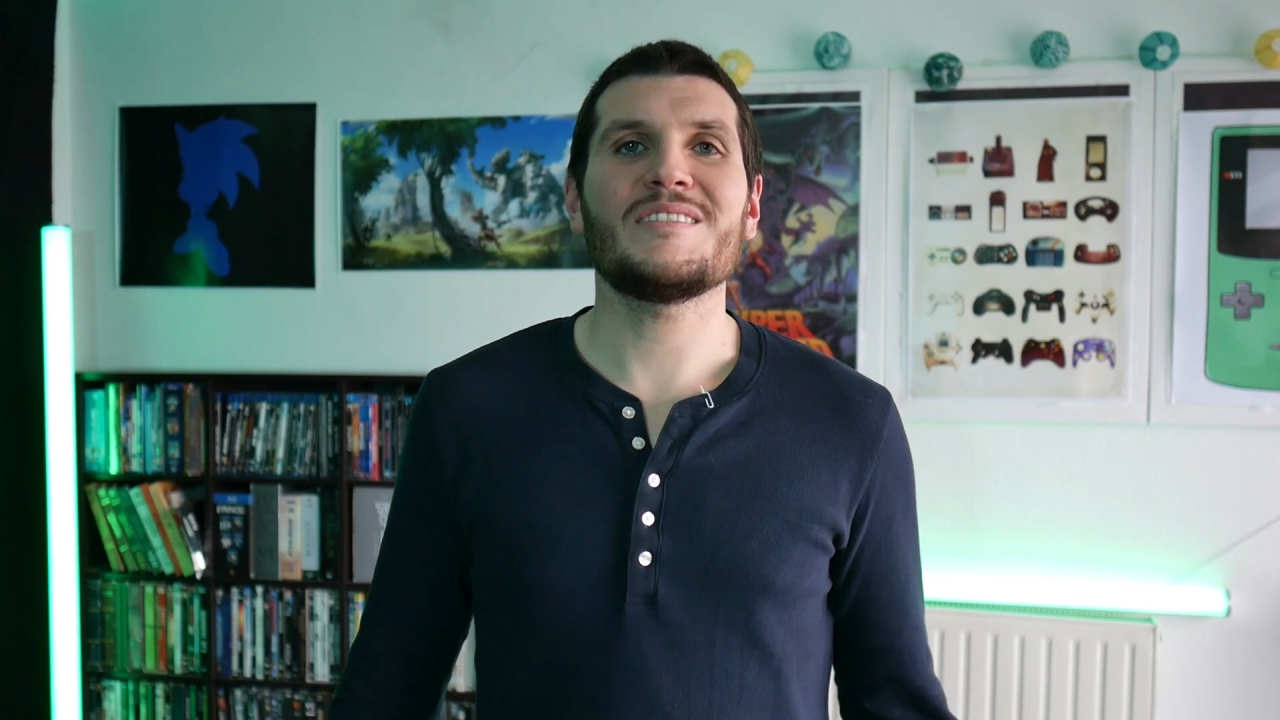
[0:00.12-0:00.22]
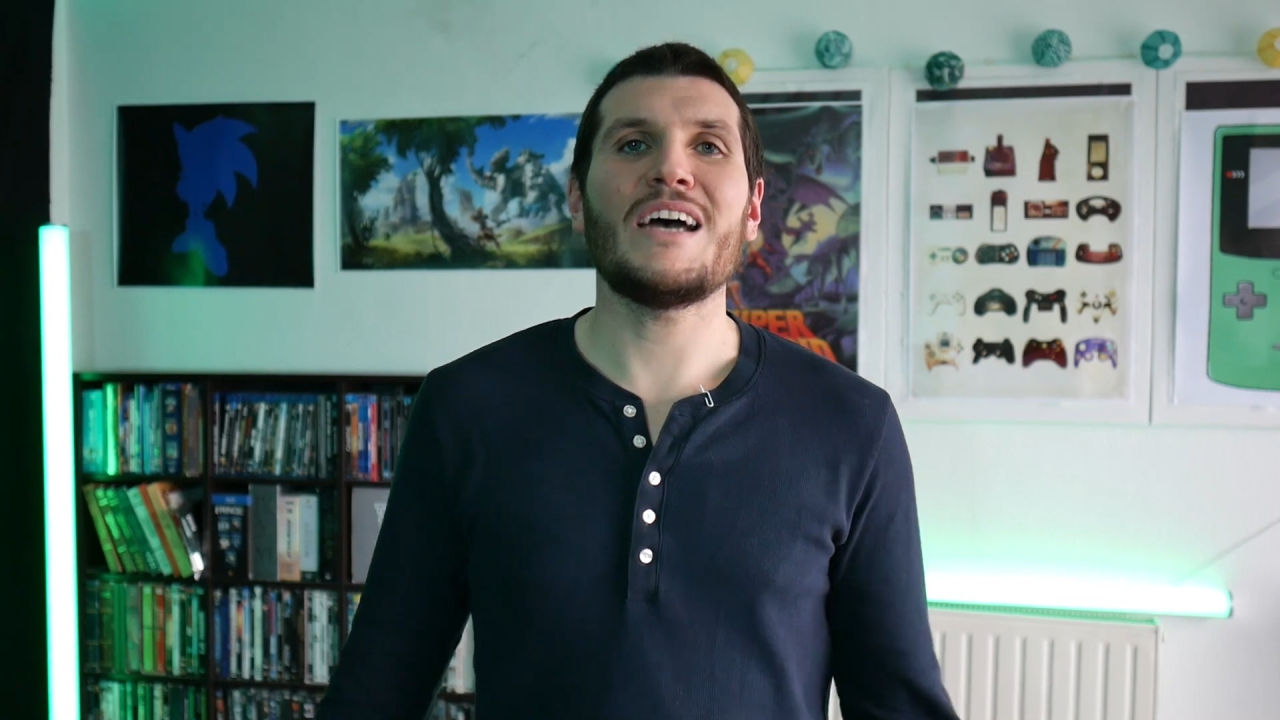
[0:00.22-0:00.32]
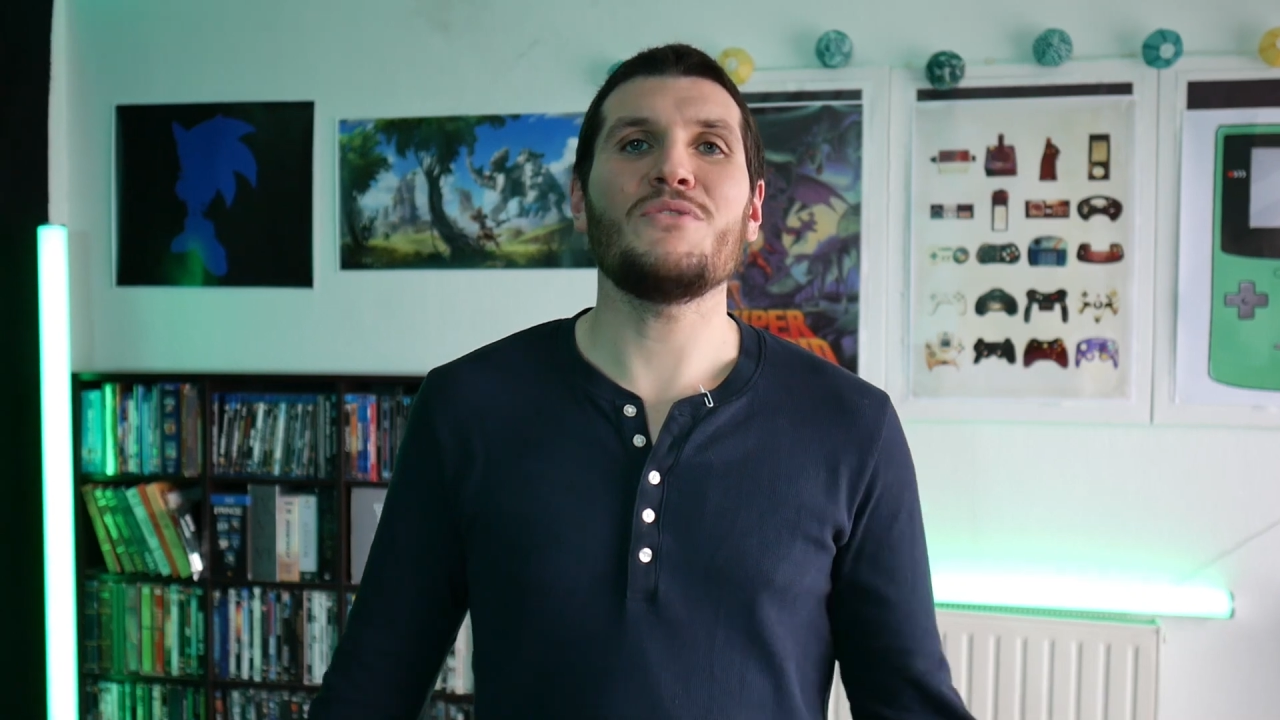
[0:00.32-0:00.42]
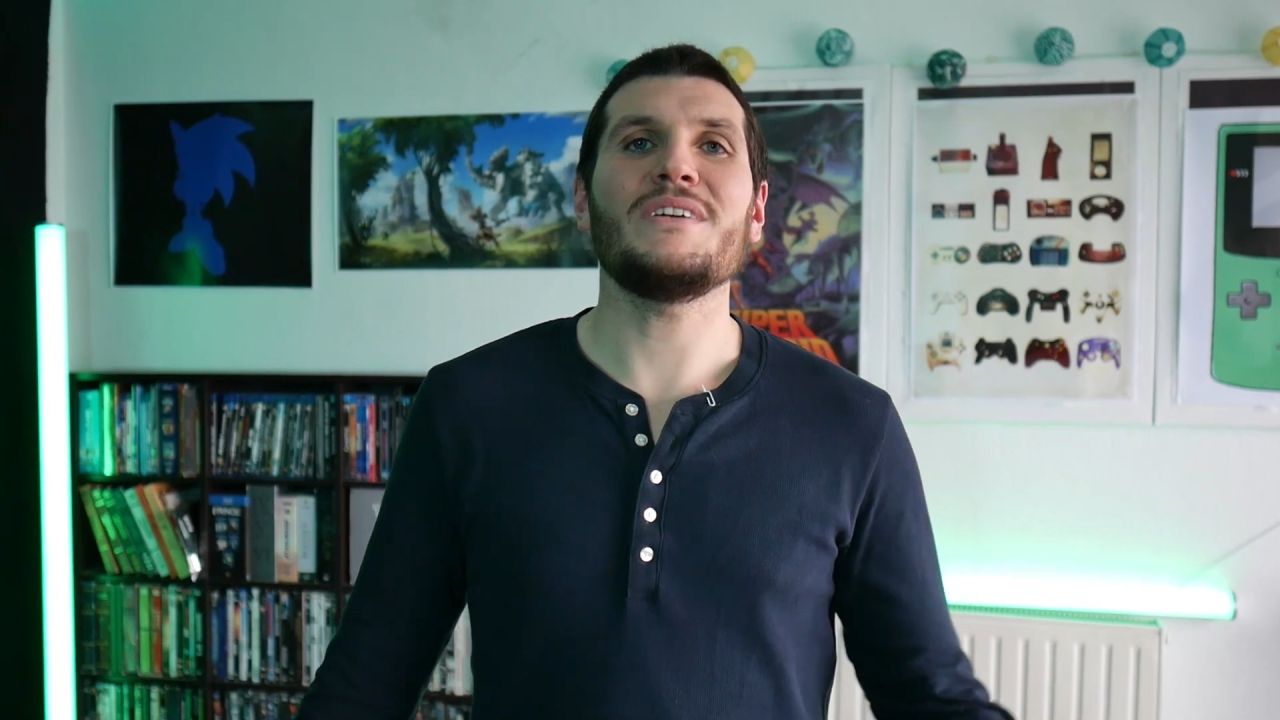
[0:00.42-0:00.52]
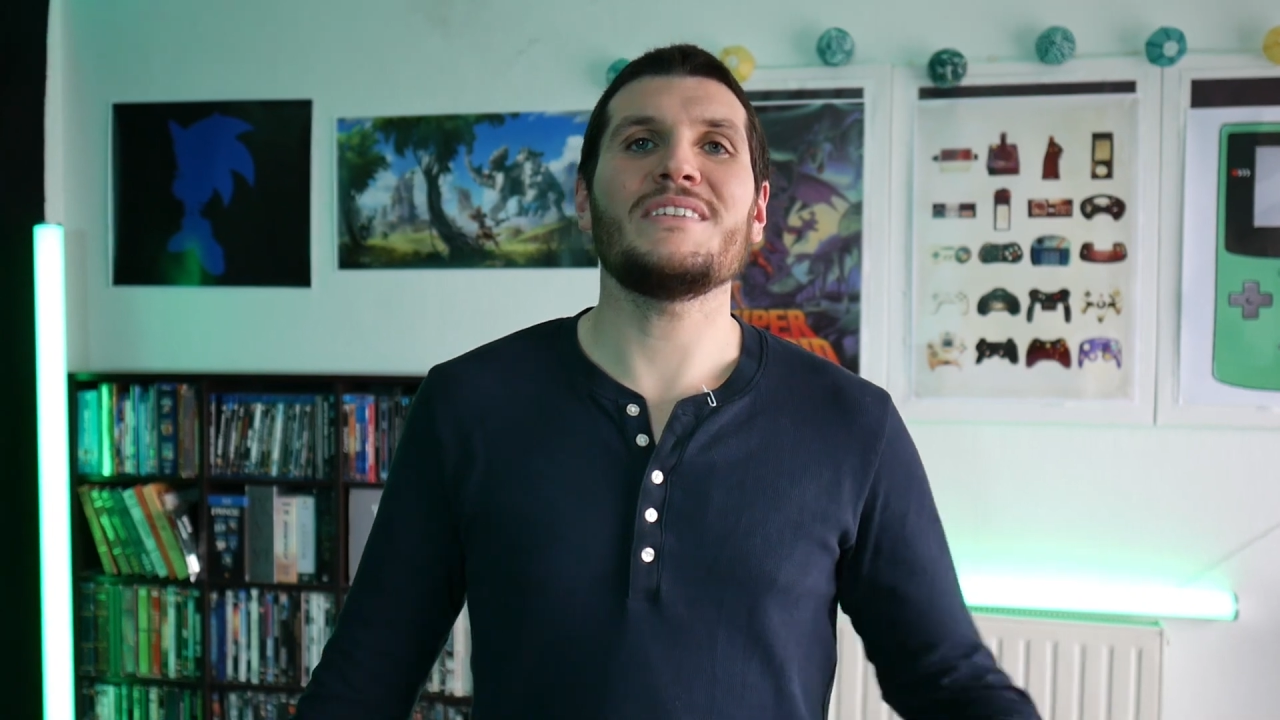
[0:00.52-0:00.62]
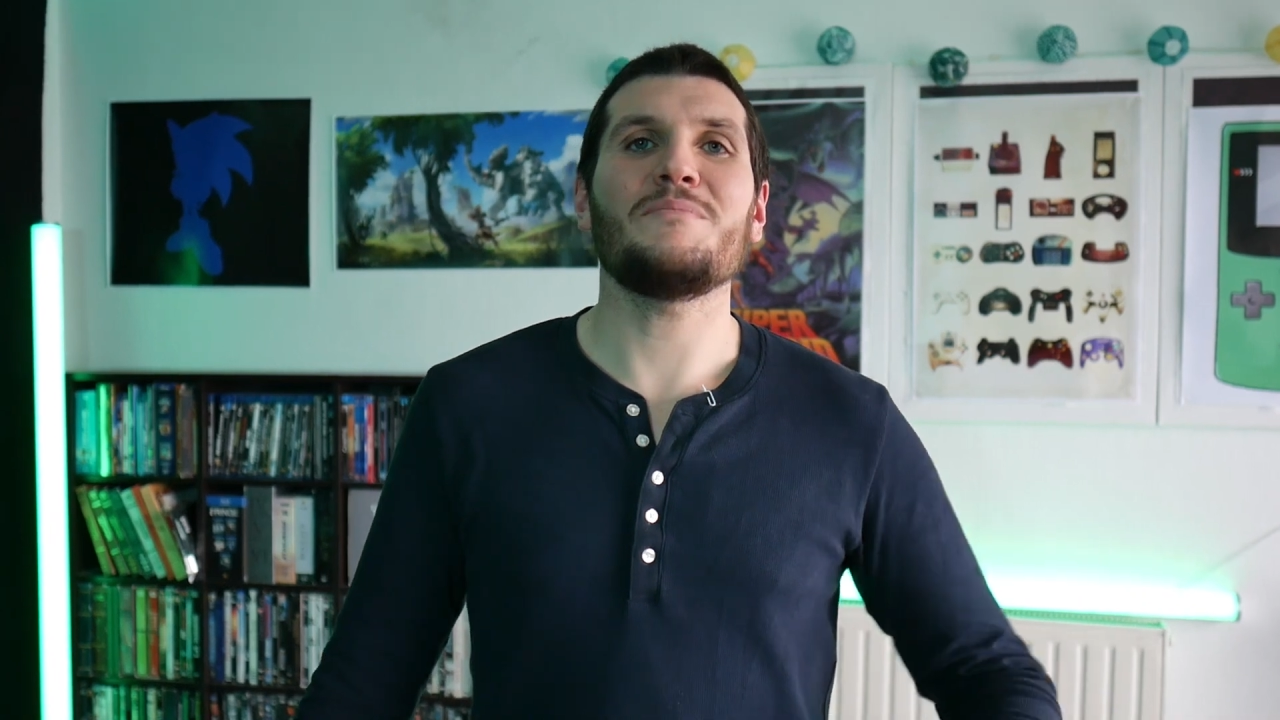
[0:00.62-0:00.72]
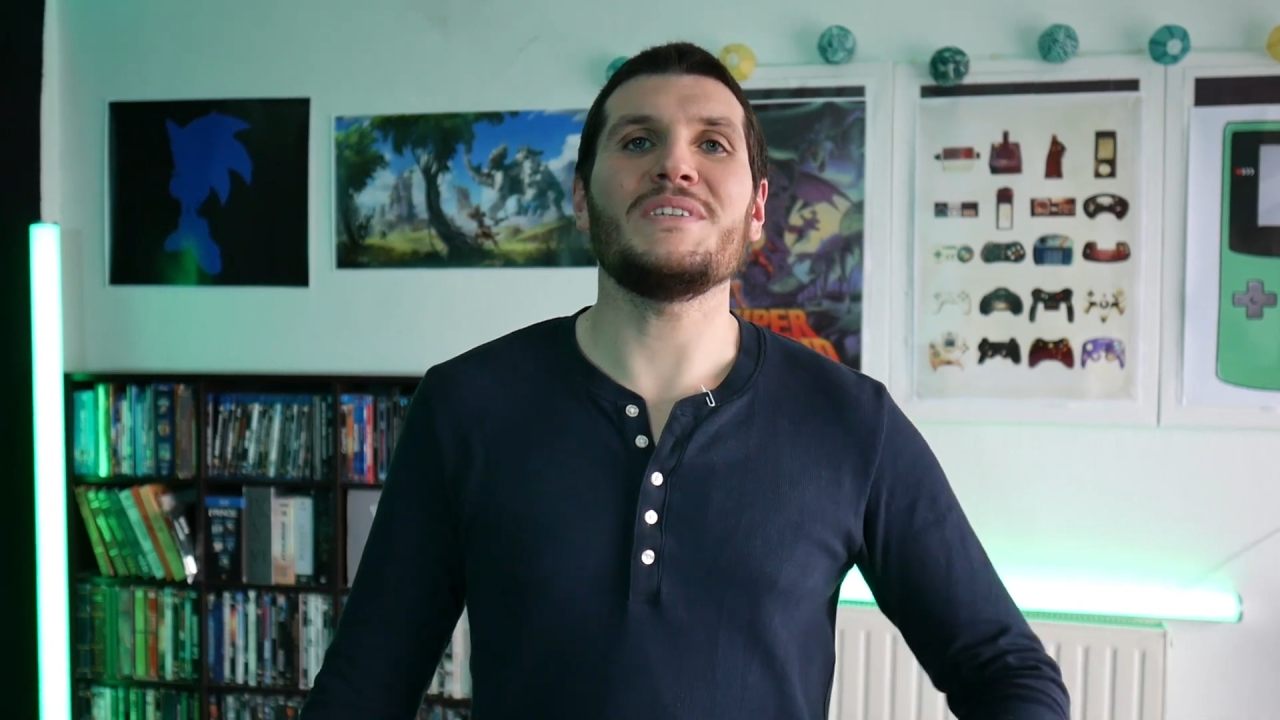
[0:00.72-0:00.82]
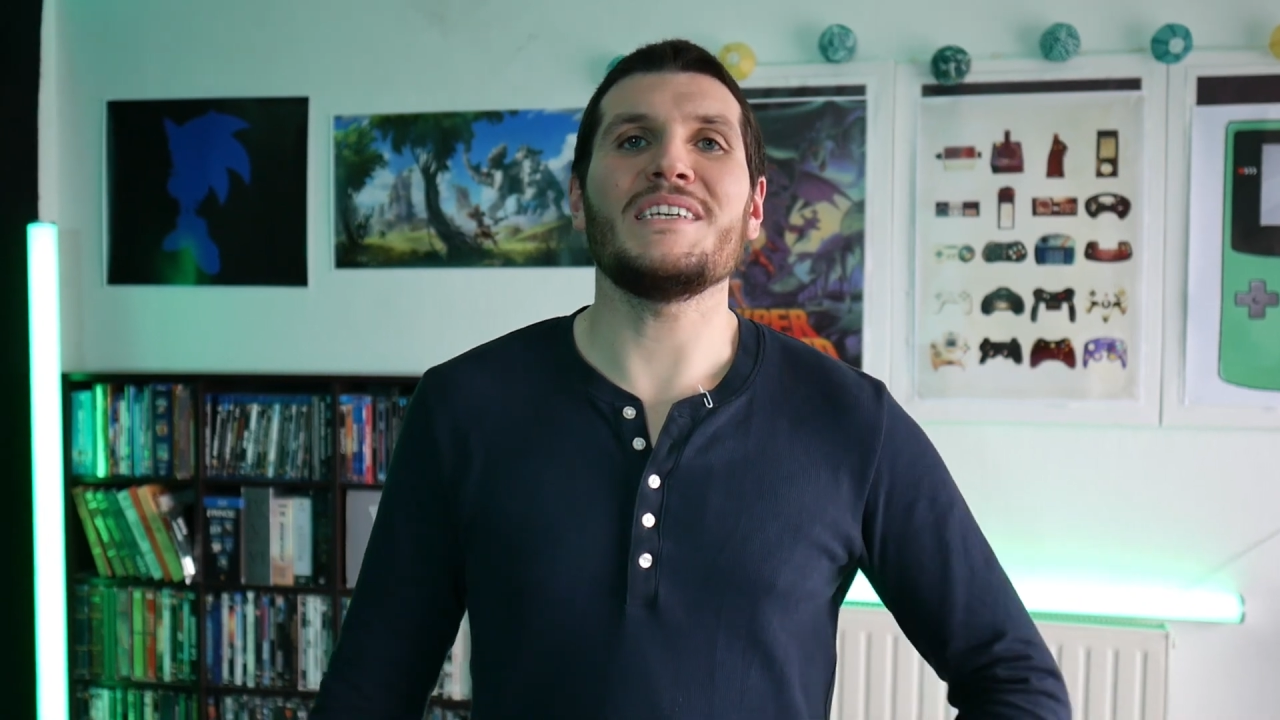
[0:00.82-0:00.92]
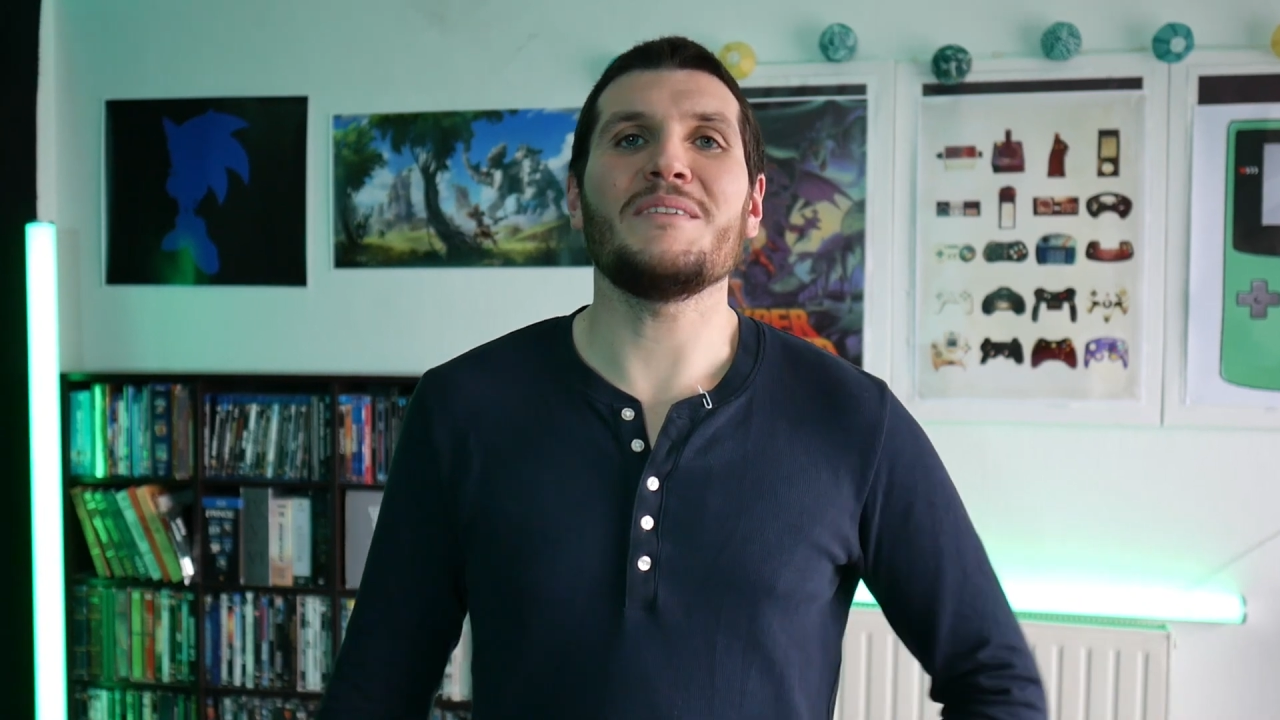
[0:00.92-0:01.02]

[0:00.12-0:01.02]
Salut les amis